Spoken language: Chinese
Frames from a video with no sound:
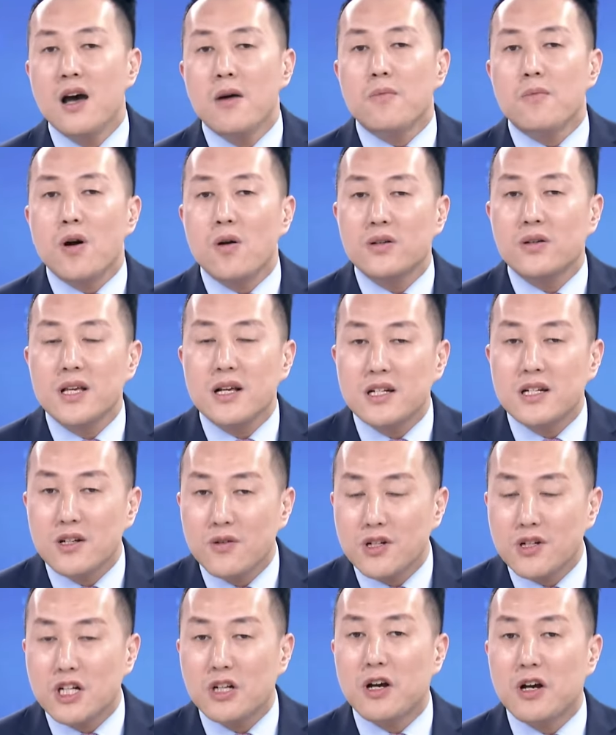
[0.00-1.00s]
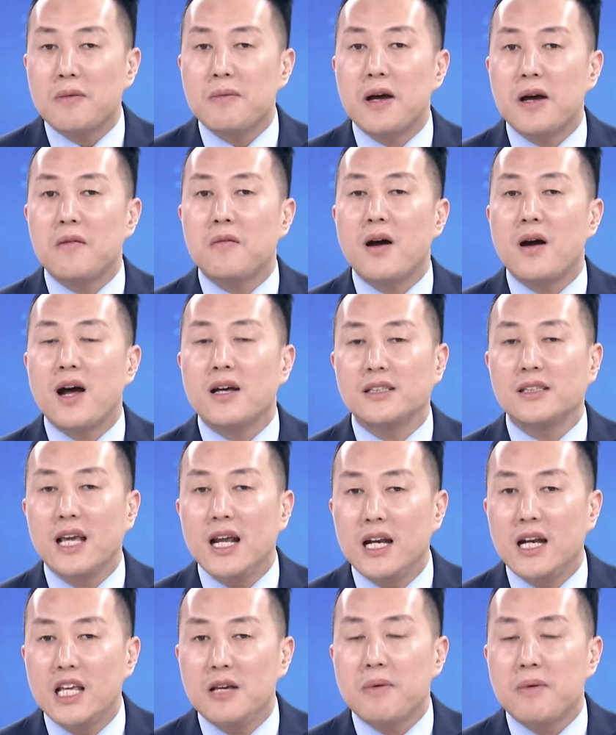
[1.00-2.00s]
包括像石油石化板块、
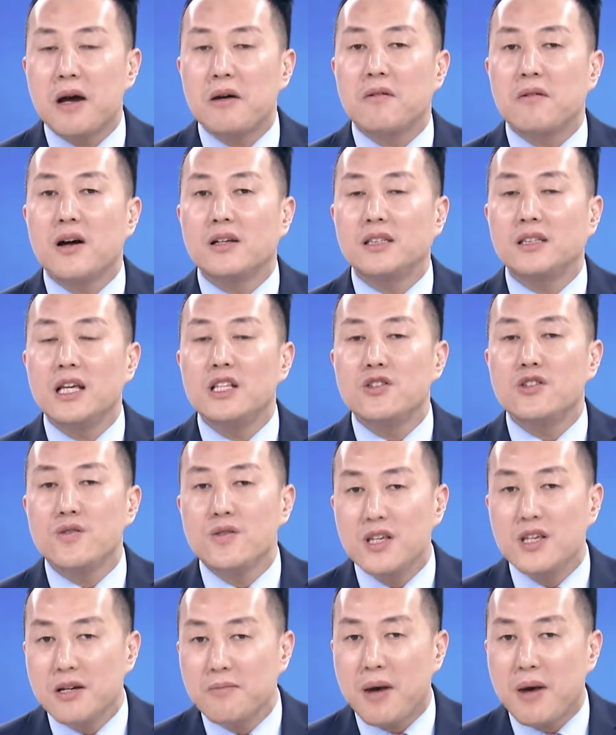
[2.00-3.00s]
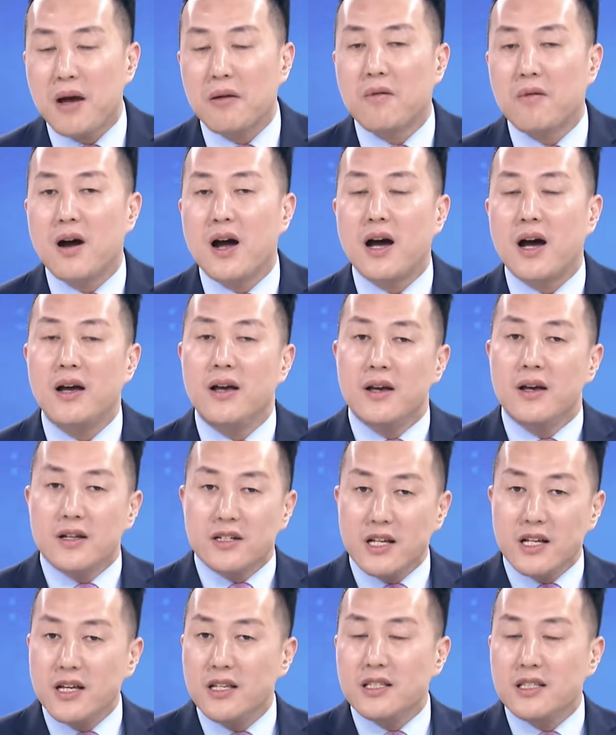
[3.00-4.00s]
电力板块、电信运营板块
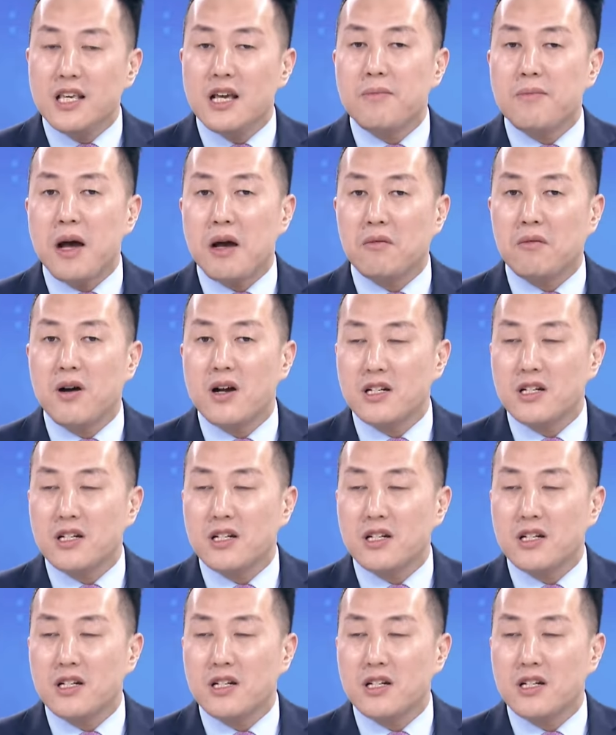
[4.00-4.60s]
这些板块，